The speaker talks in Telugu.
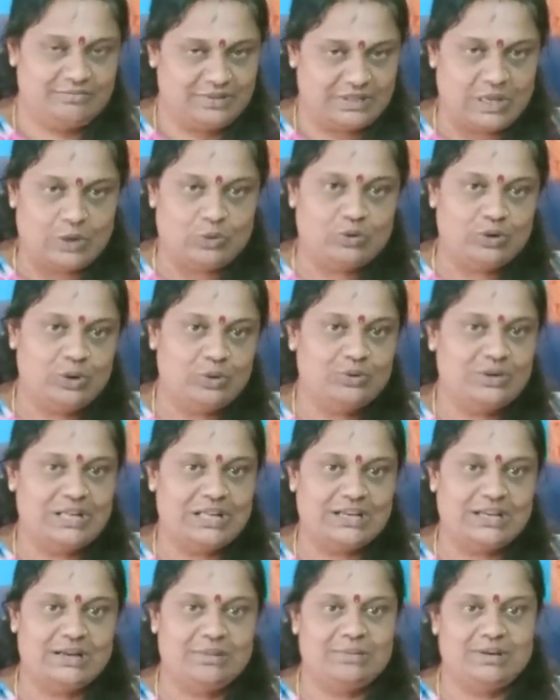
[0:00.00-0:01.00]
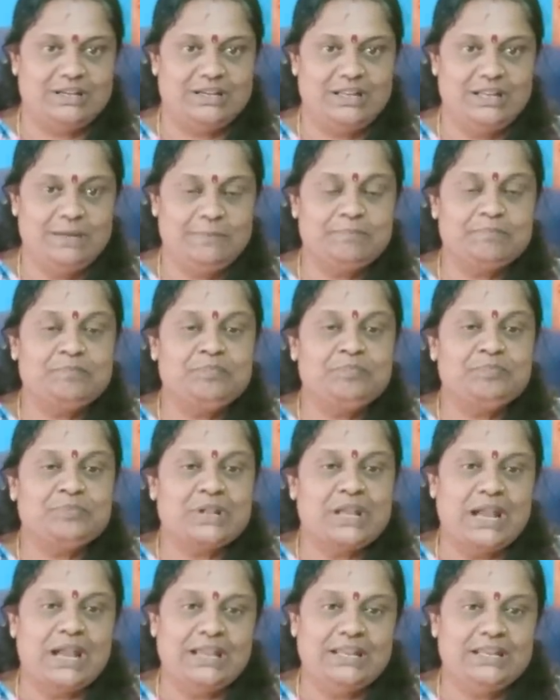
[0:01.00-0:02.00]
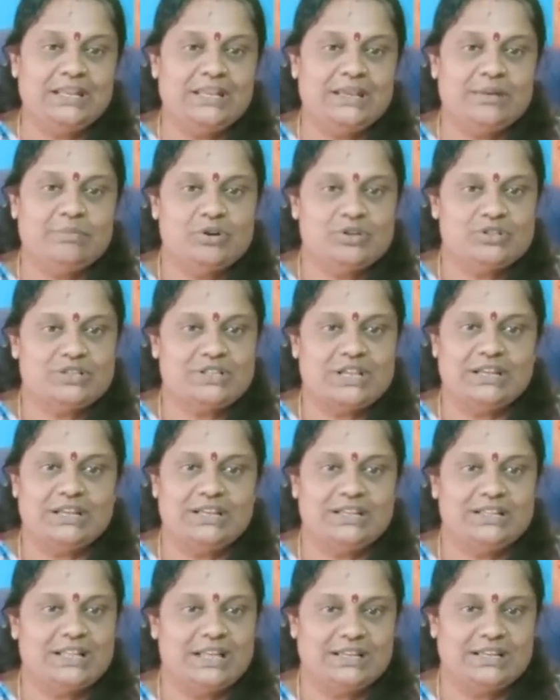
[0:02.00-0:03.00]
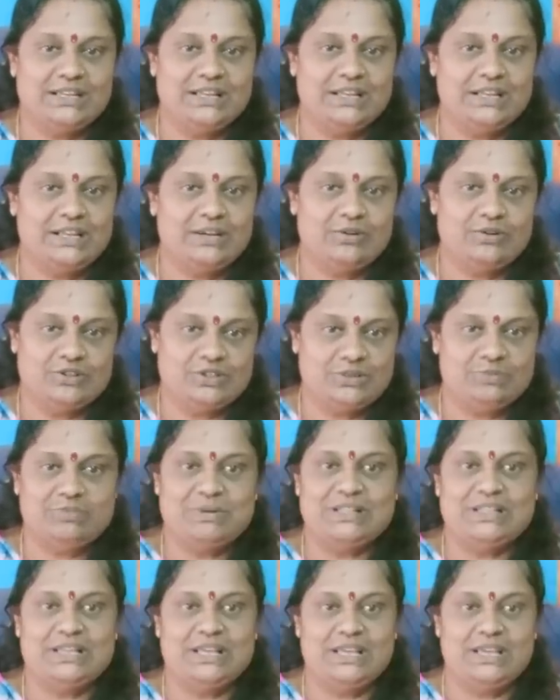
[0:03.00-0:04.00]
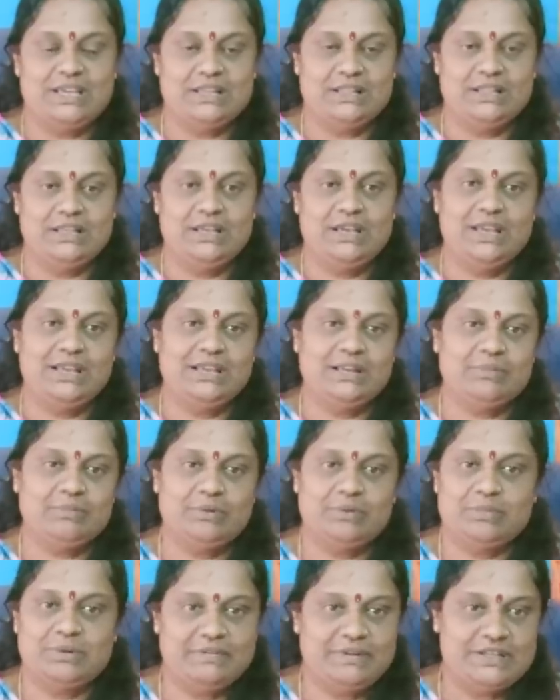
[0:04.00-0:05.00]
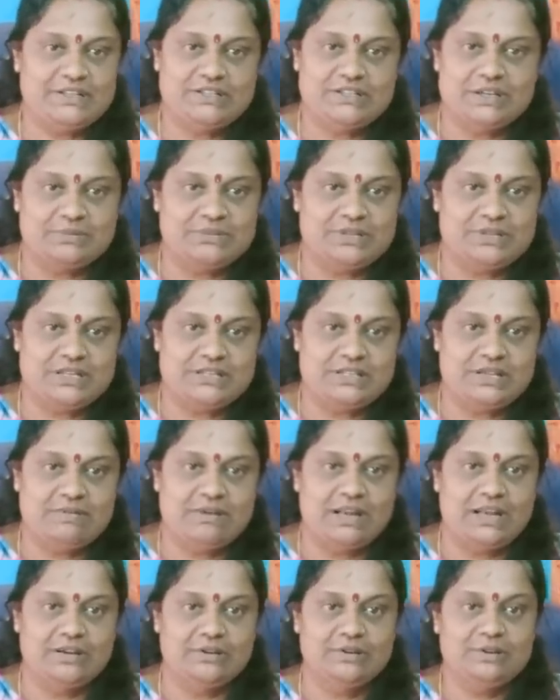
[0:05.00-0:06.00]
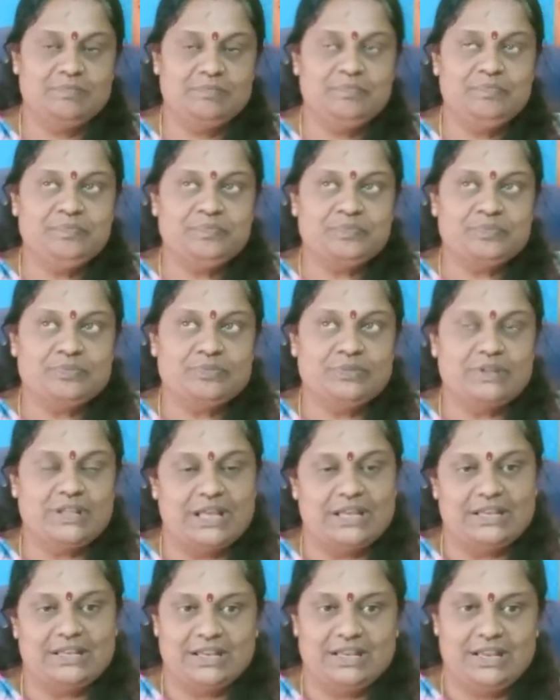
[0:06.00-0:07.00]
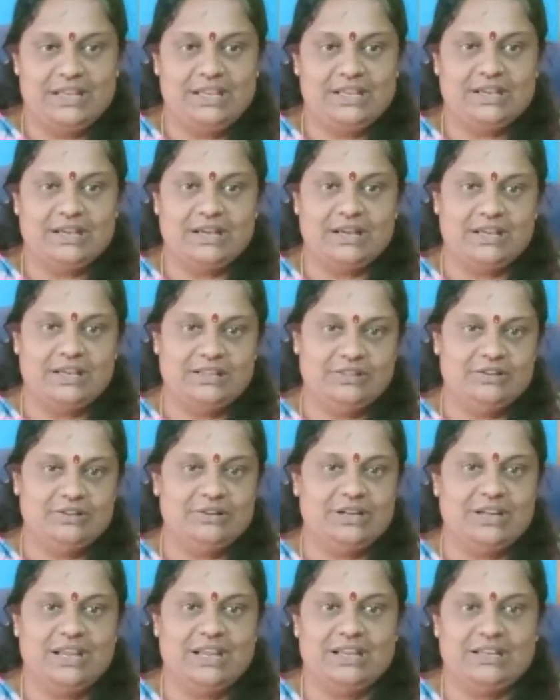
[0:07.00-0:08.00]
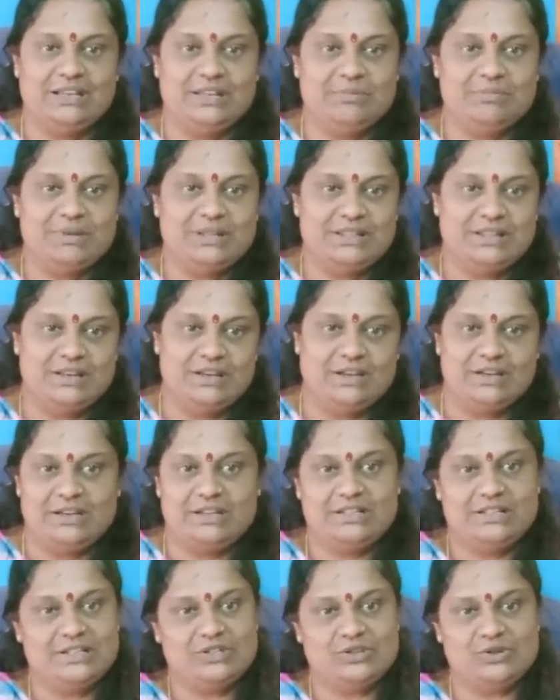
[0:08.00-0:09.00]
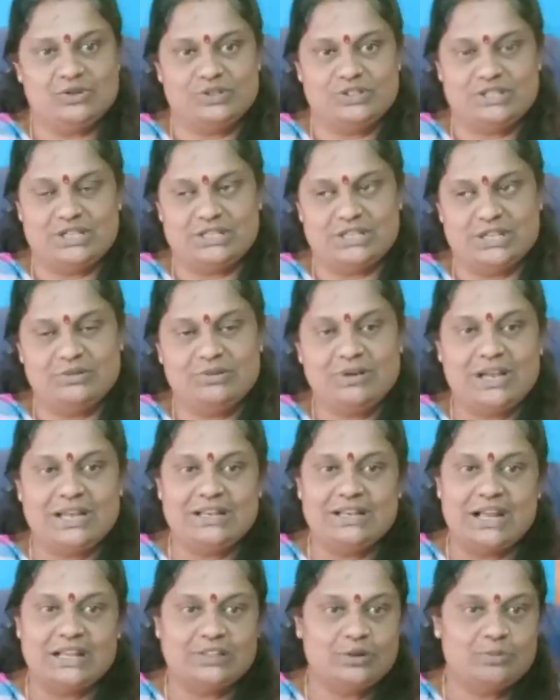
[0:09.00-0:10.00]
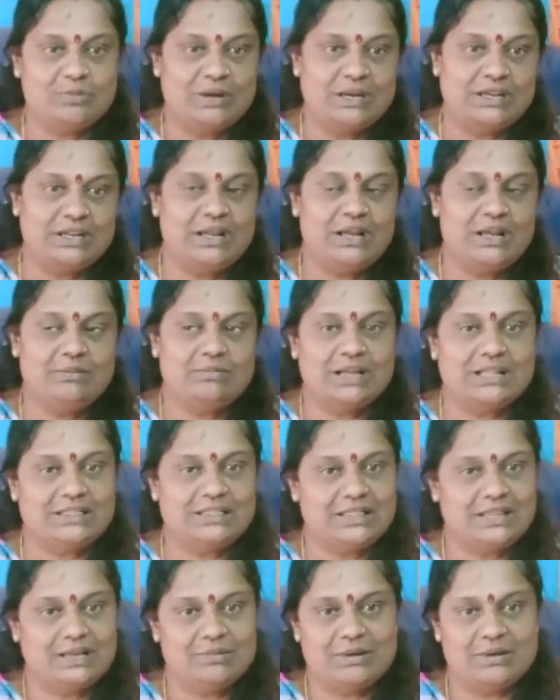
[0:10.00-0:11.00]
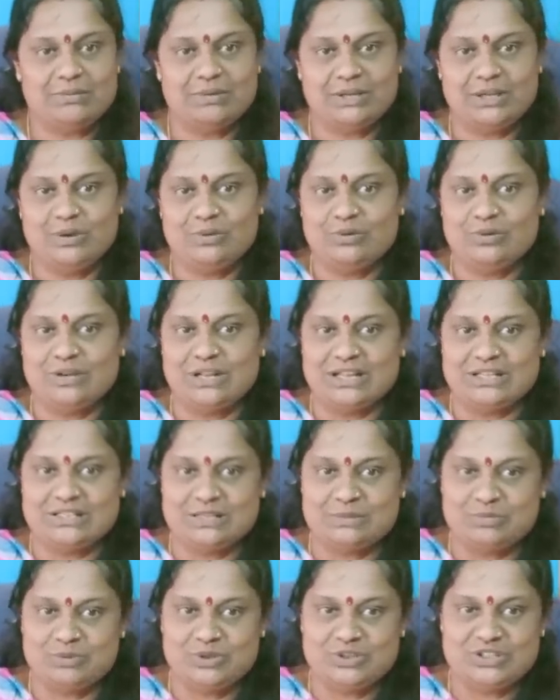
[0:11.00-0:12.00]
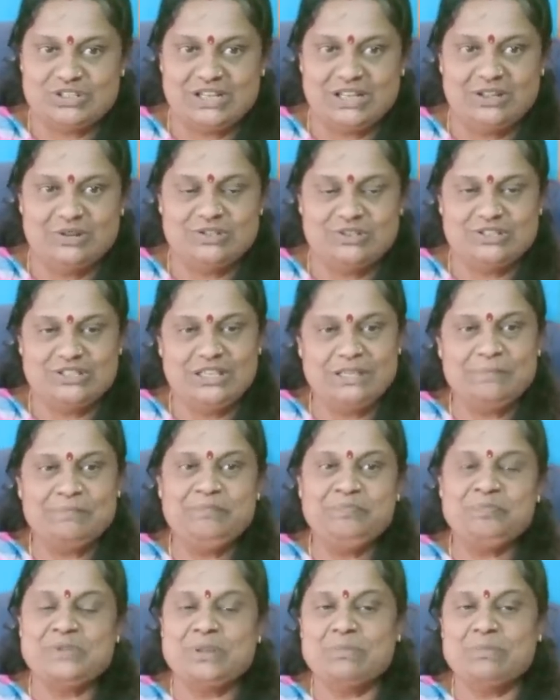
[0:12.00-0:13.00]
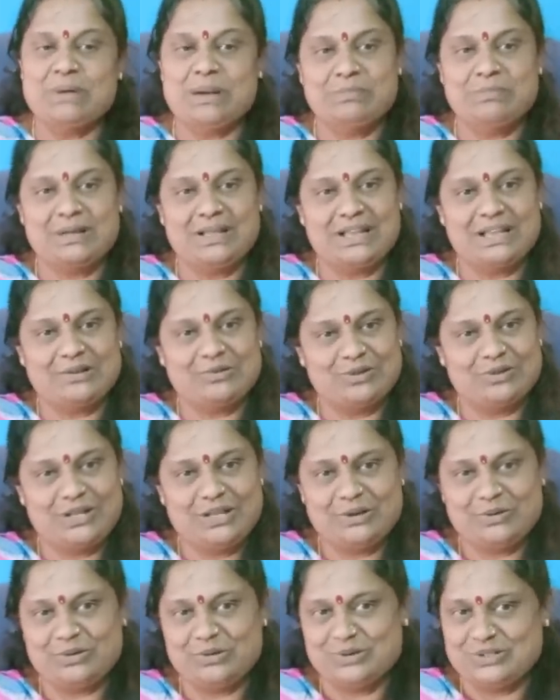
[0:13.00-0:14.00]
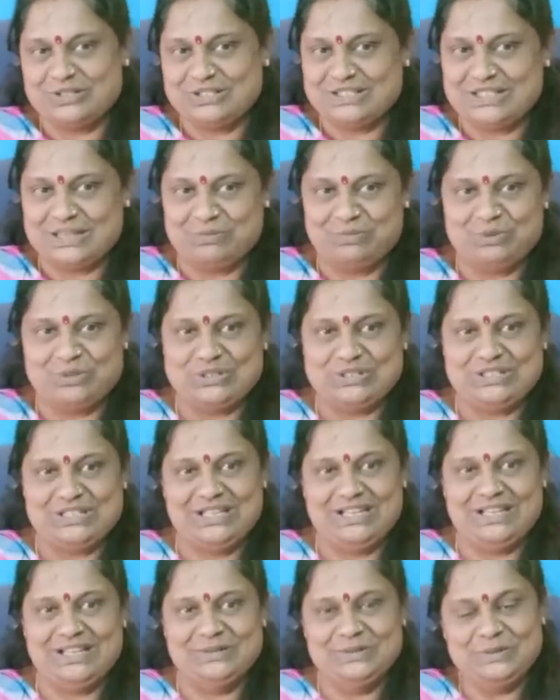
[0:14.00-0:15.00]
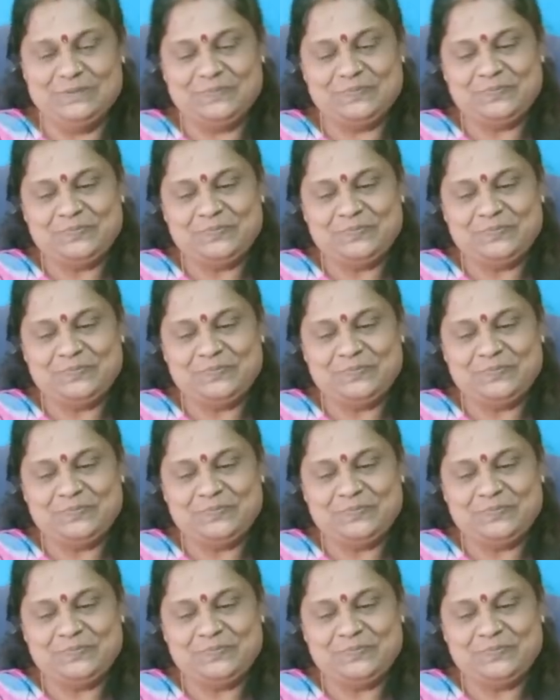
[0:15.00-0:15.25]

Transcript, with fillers: టౌన్లో ఉన్నారు కాబట్టి ఆయనకి భోజనాలకి దానికి కొంచెం ఇబ్బంది అయ్యేది ఆయన అప్పుడు ప్రైవేట్ జాబ్ చేసేవాళ్ళు దానికనే ఇంకా ఎందుకులే ఆయనకి ఇబ్బంది అన్నట్లు తీసుకొచ్చేసాను కానీ నాతో పాటుగా మా అత్త మామ ఎవరు నాకు సపోర్ట్ చేయలేదు వచ్చి మా అమ్మ నాన్న కూడా ఎవరు వచ్చి సపోర్ట్ చేయలేదు